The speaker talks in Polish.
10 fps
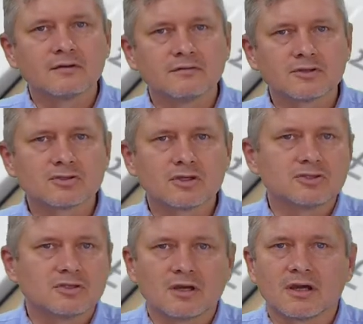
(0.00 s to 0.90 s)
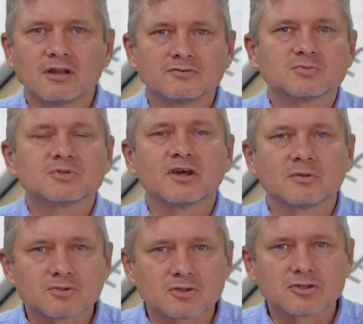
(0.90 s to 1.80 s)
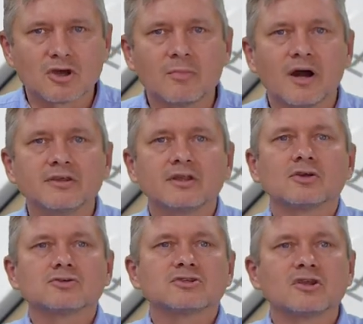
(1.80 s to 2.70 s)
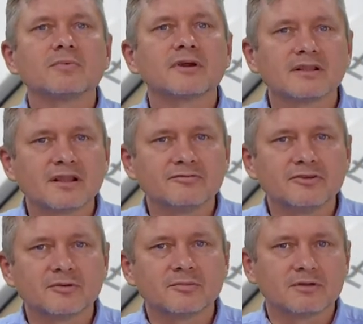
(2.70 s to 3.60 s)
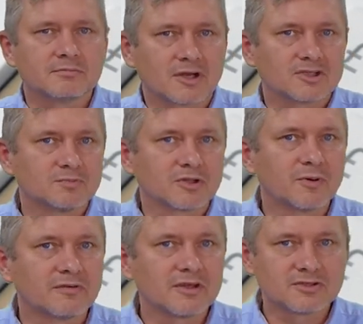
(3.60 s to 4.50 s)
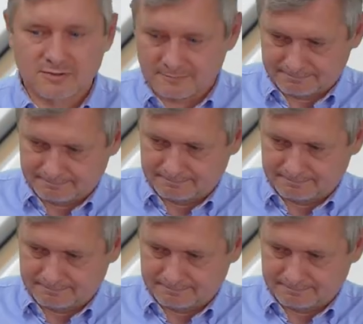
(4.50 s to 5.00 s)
Wiesz co, nasi handlowcy sprzedają co chcą, a nie to, co jest dobre dla firmy. Jakaś podpowiedź?